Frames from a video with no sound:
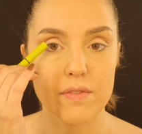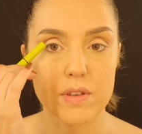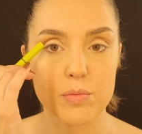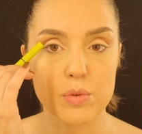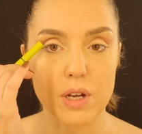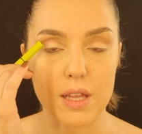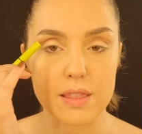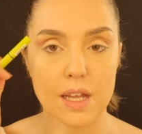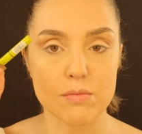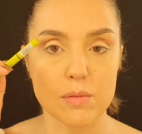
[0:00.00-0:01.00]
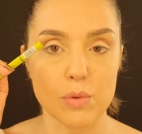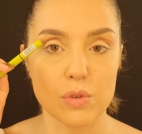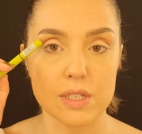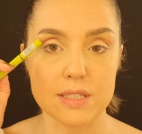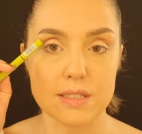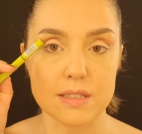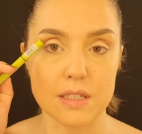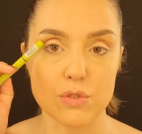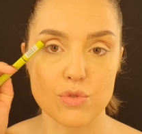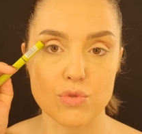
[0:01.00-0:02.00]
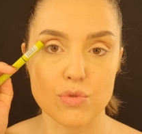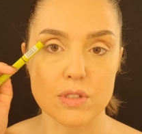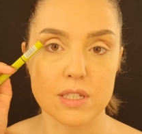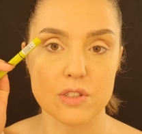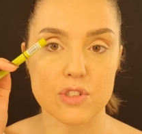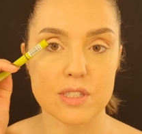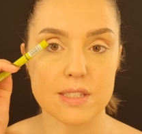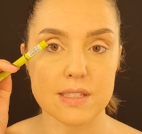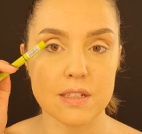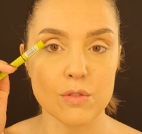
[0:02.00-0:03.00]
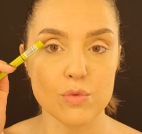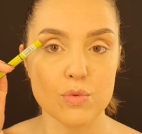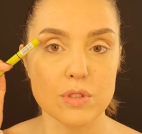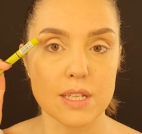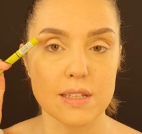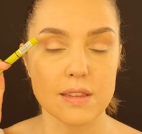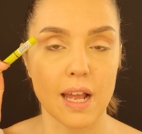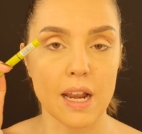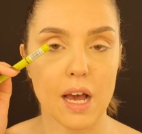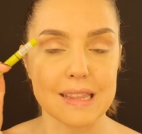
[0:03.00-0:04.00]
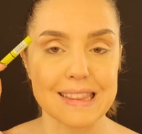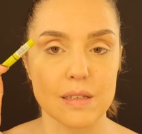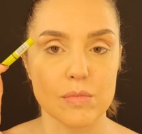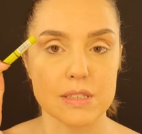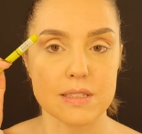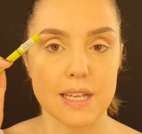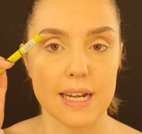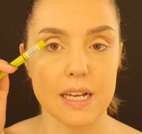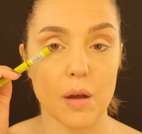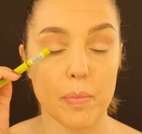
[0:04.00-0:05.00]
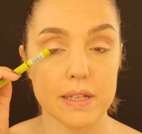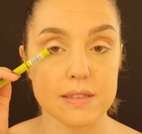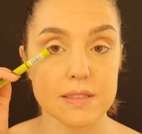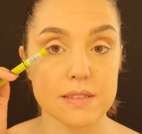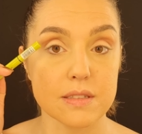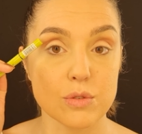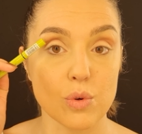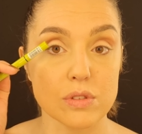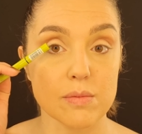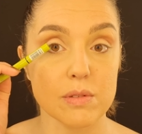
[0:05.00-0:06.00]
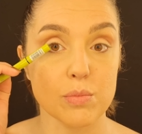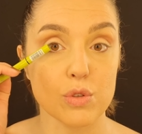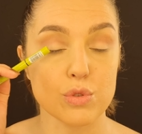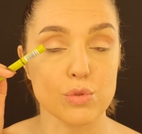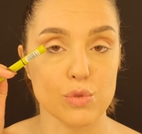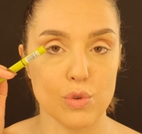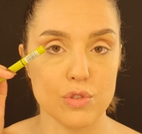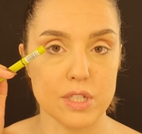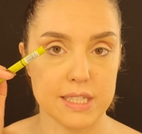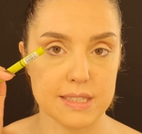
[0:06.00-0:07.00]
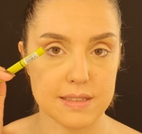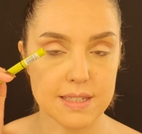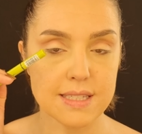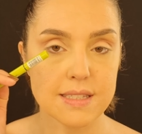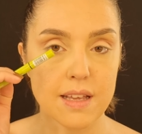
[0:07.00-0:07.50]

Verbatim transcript: ve bu katlanma bölgesindeki şuradaki çizginin üzerinden atlamanız. Yani kapattığınızda orada bir boşluk göreceksiniz.